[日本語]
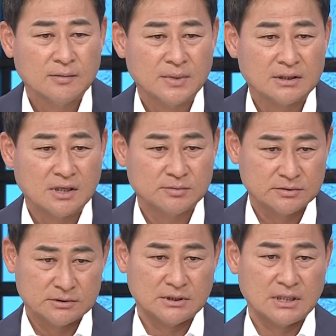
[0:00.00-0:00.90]
まあ多
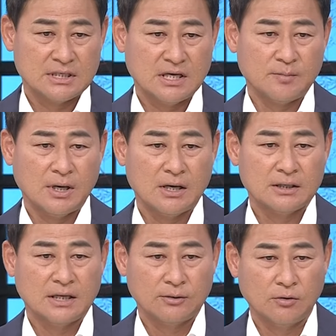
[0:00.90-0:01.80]
分秋山、
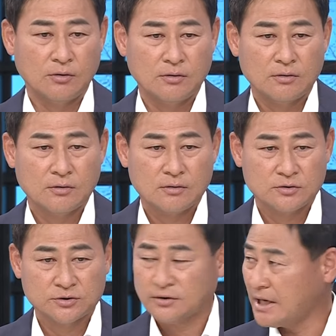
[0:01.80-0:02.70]
矢野、
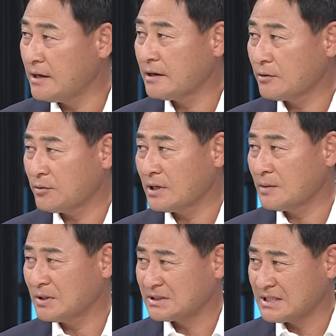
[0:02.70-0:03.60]
小園ね、はい、この辺が
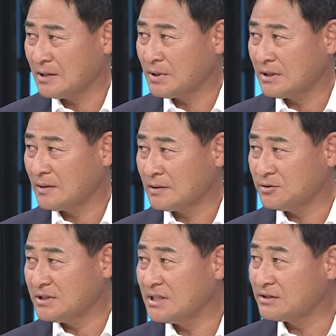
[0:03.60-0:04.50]
まあしっかりまた塁
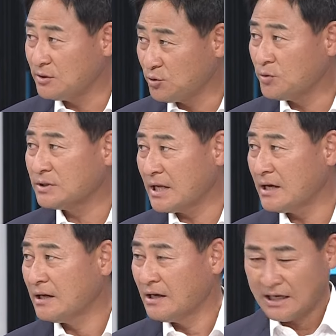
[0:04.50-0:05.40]
に出てくれると思うんで
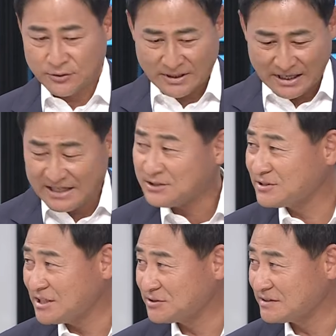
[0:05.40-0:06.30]
ね、うん、あとは返す
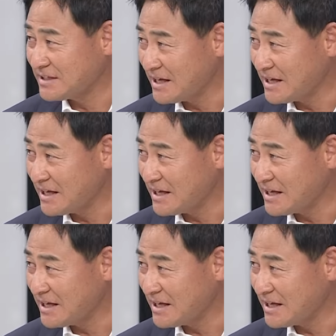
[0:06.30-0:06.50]
選手です